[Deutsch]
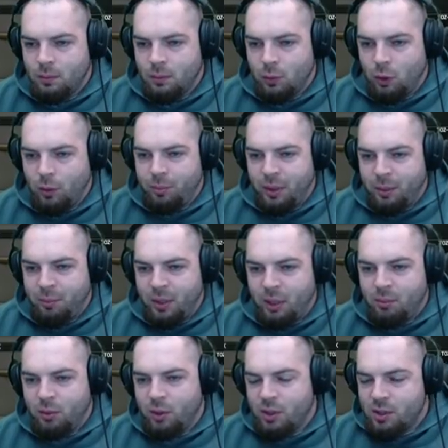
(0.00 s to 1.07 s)
Oh,
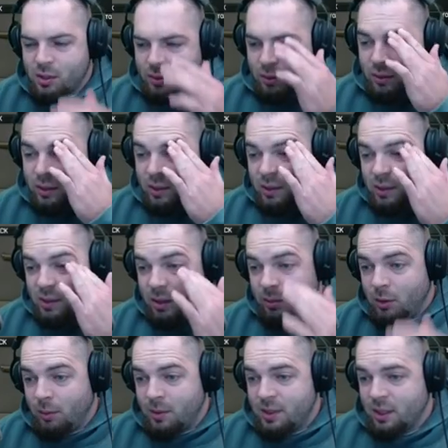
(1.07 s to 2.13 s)
BP-Munition, die
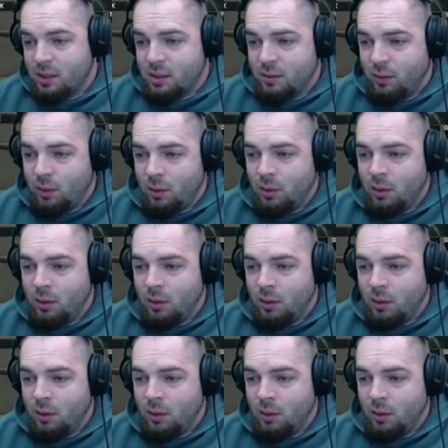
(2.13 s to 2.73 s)
7,62.